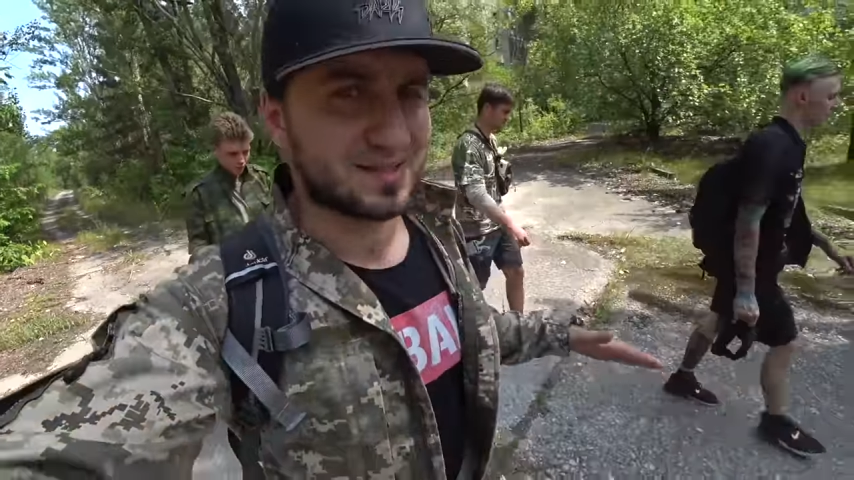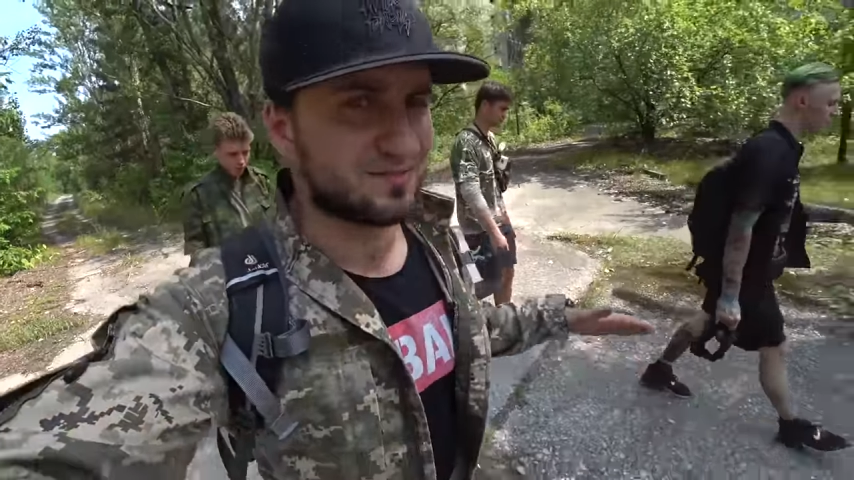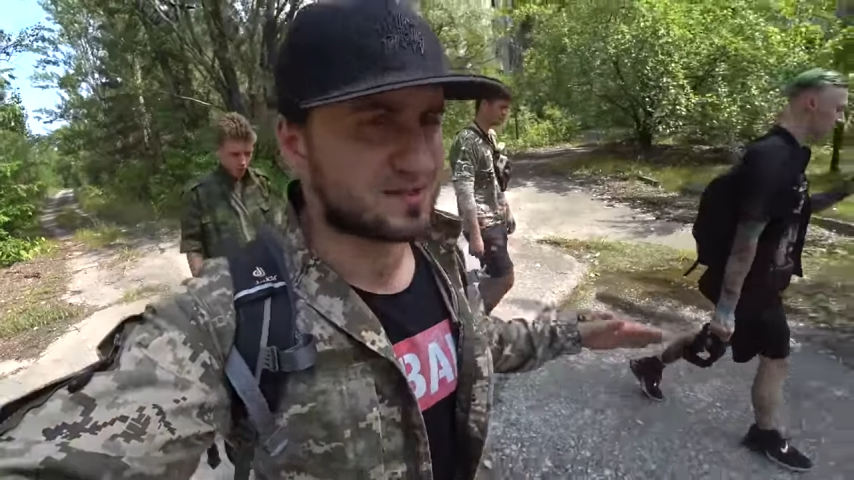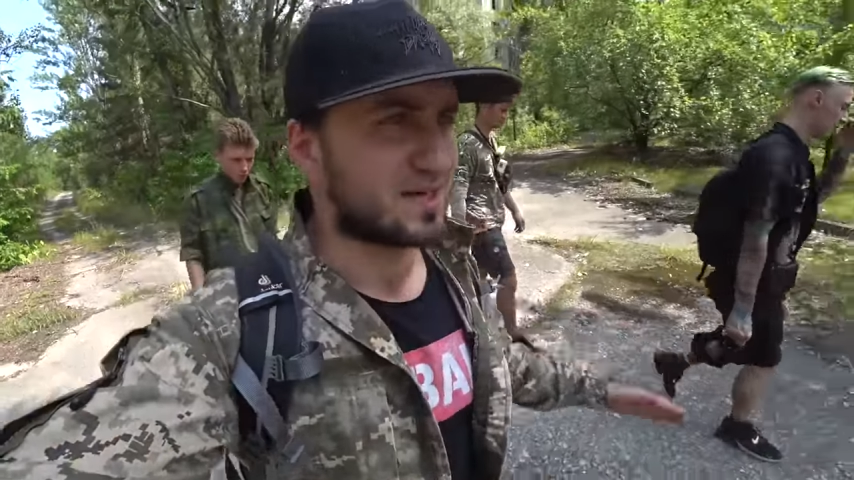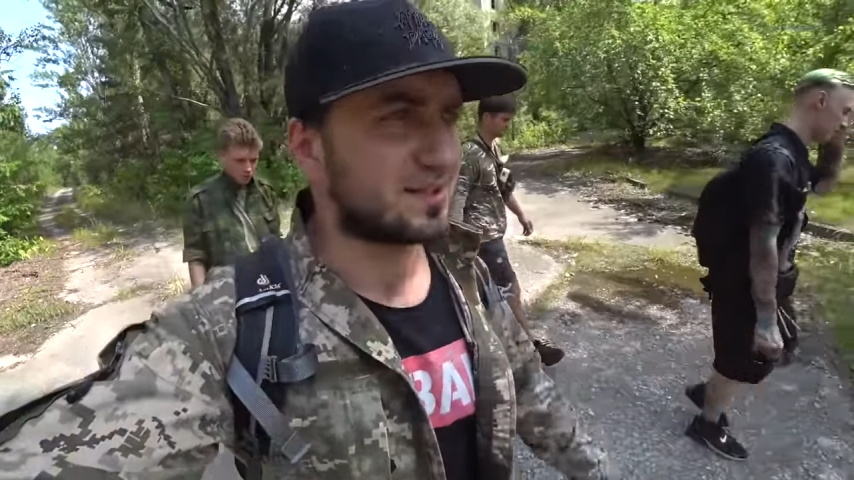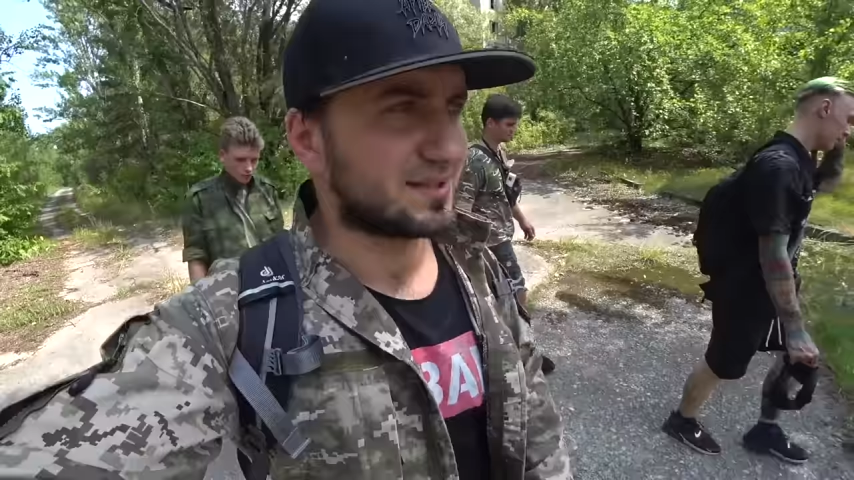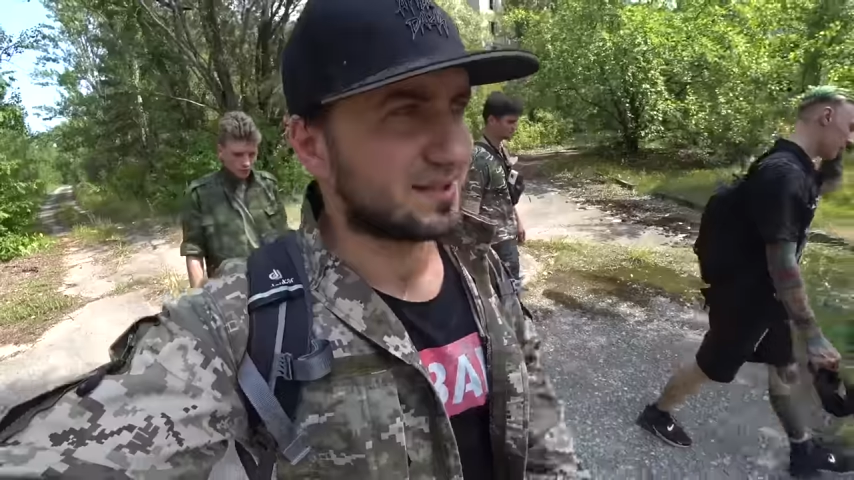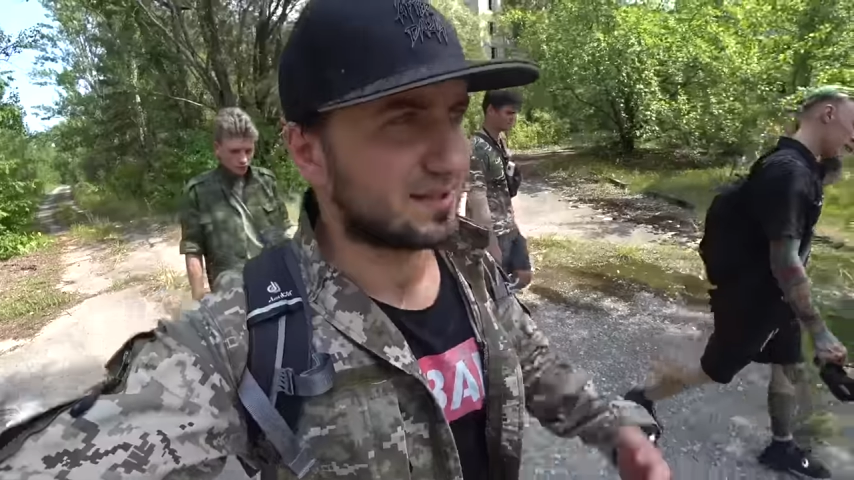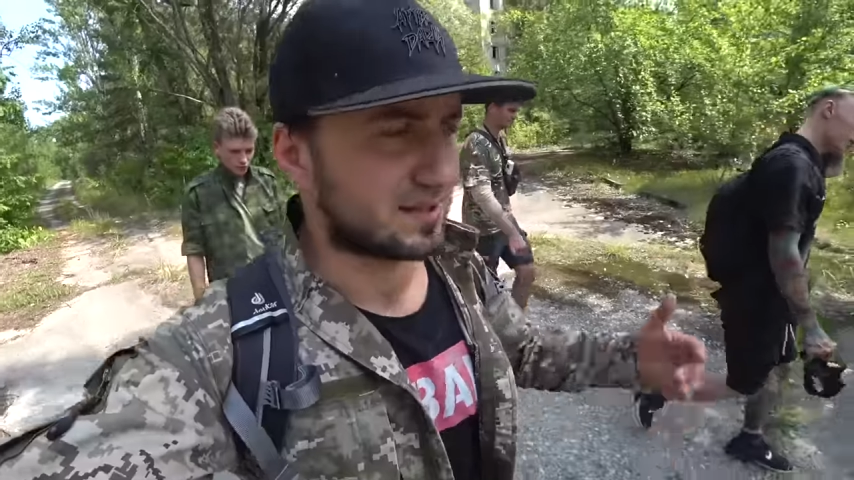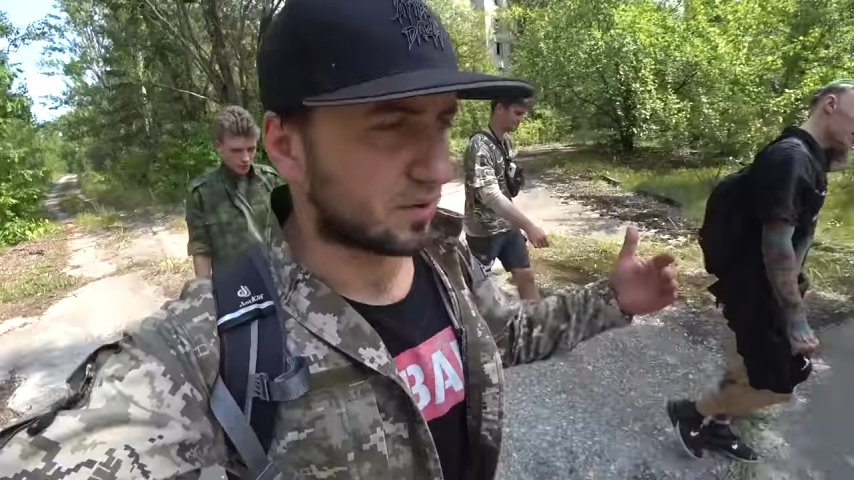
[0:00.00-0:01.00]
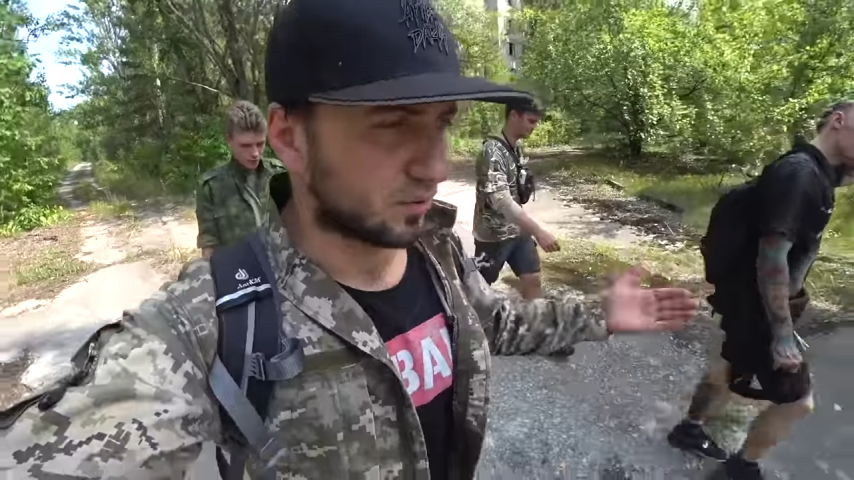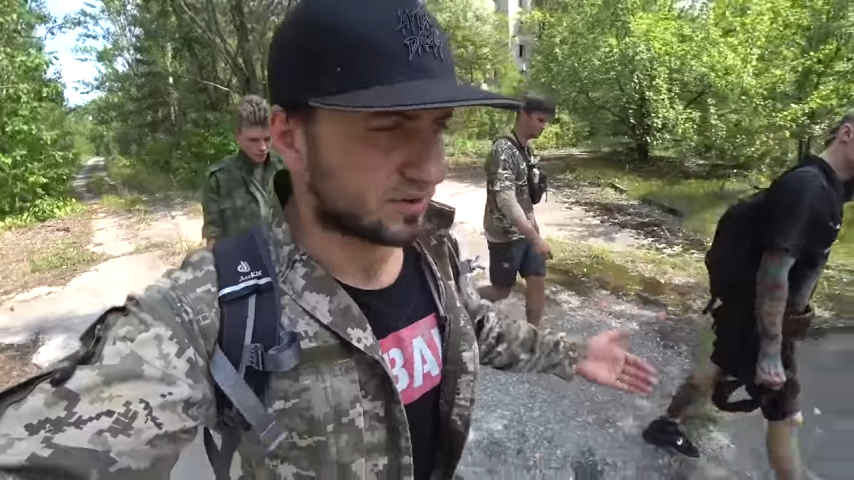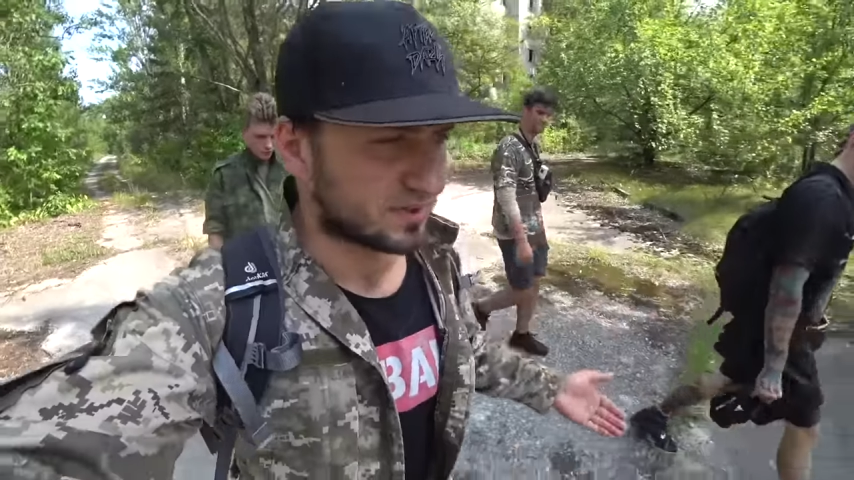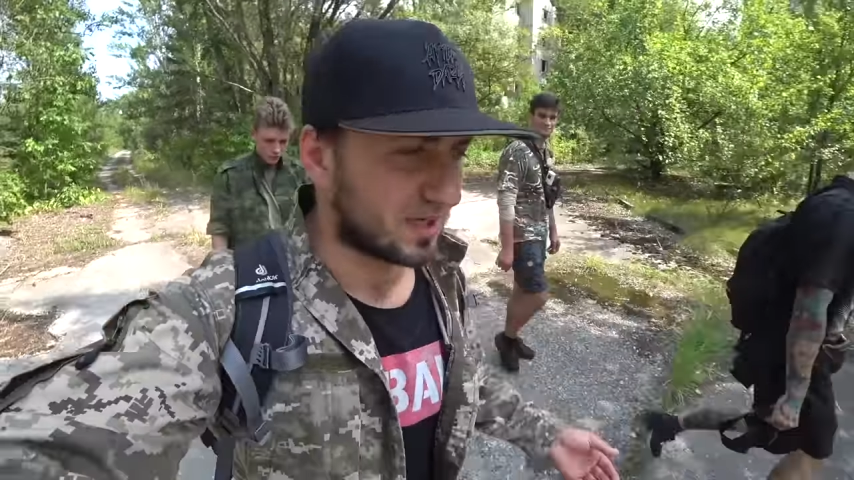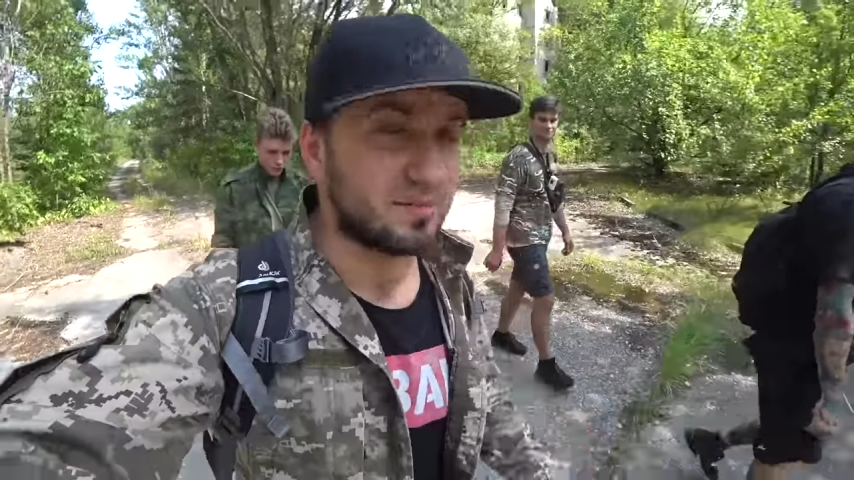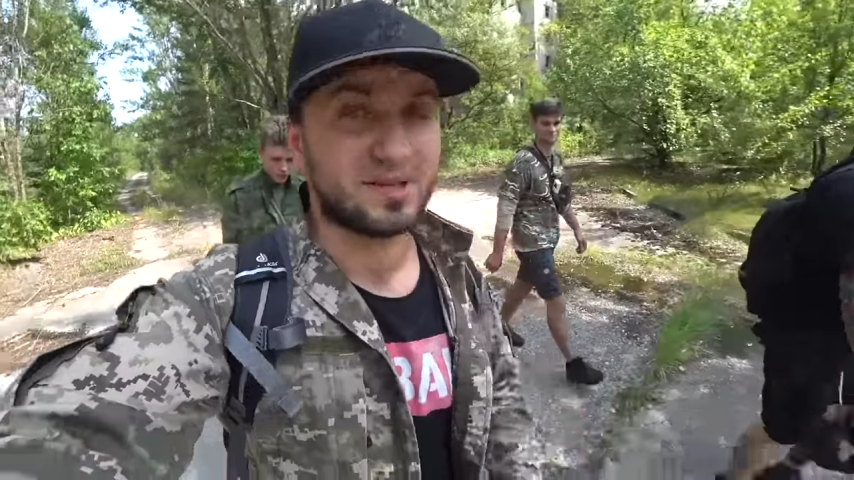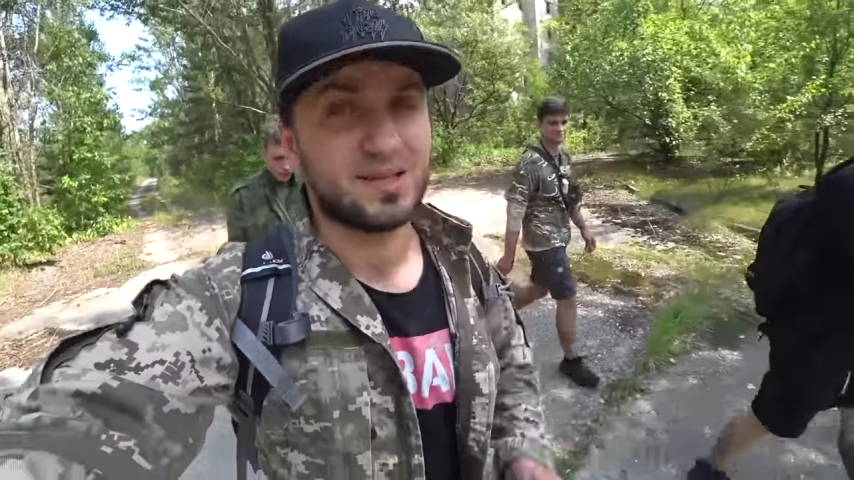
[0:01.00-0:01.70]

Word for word: 20, или какой-то там,